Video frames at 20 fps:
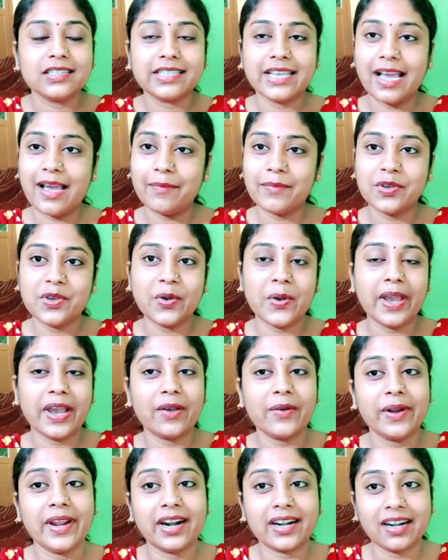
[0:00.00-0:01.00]
যে আমিও
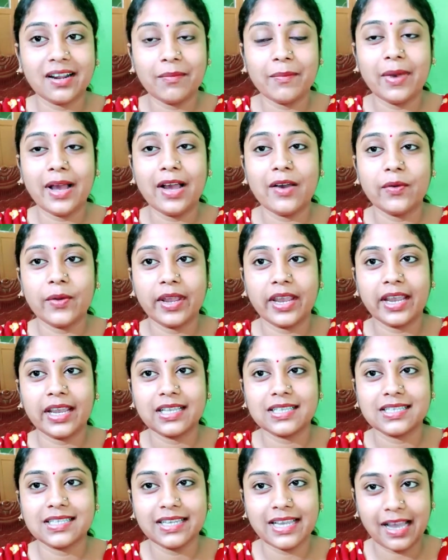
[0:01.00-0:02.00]
এখন একটা মা হয়ে
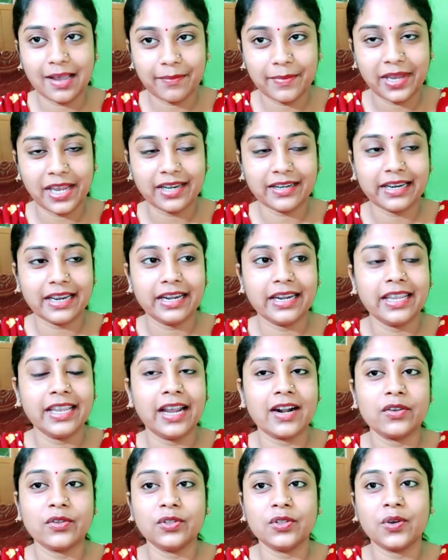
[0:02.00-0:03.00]
গেছি আমি এটা
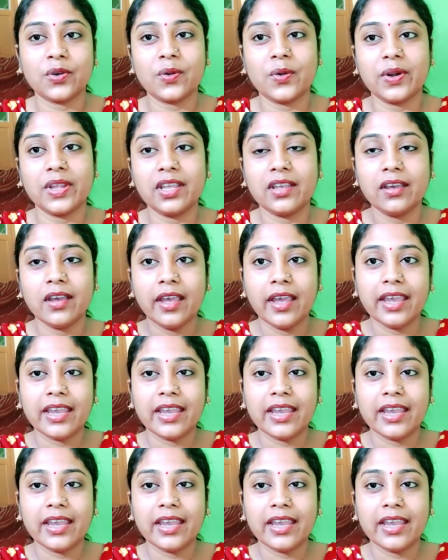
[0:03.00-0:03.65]
নিয়ে আনন্দ করি